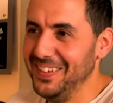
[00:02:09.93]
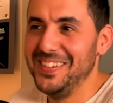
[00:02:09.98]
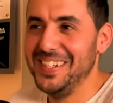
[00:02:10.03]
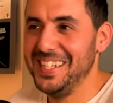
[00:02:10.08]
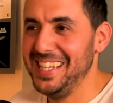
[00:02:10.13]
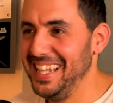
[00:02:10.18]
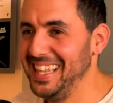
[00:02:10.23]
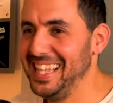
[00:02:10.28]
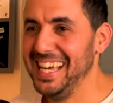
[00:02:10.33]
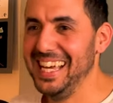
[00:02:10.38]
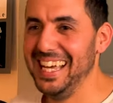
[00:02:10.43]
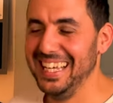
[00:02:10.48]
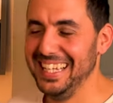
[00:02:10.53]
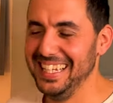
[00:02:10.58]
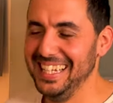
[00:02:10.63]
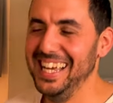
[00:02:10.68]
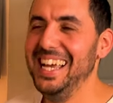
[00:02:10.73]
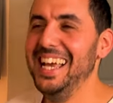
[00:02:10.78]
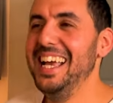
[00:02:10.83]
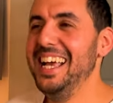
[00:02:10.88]
Pues ya
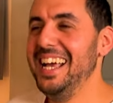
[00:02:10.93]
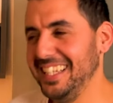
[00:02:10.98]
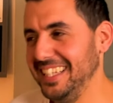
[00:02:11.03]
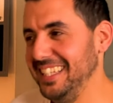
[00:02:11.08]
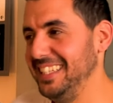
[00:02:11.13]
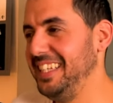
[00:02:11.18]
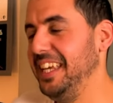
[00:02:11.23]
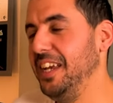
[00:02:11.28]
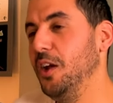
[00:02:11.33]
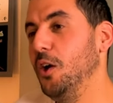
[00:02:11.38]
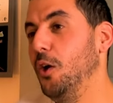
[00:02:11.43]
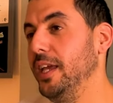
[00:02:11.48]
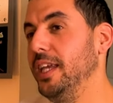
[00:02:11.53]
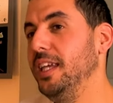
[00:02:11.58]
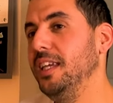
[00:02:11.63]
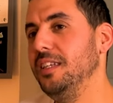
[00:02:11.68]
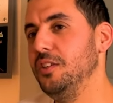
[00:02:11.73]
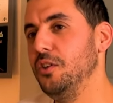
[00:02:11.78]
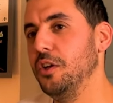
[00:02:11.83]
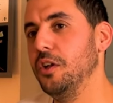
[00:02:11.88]
Sí, sí,
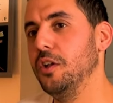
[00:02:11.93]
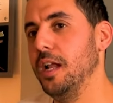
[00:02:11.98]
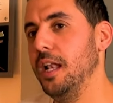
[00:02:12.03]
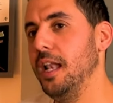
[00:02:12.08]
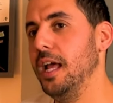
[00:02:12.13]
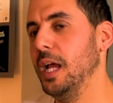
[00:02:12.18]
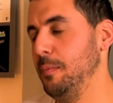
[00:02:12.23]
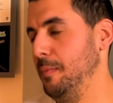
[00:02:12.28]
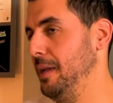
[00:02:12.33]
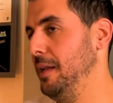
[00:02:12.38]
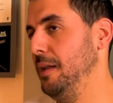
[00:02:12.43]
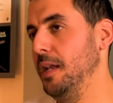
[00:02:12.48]
Coin yo creo que es la que,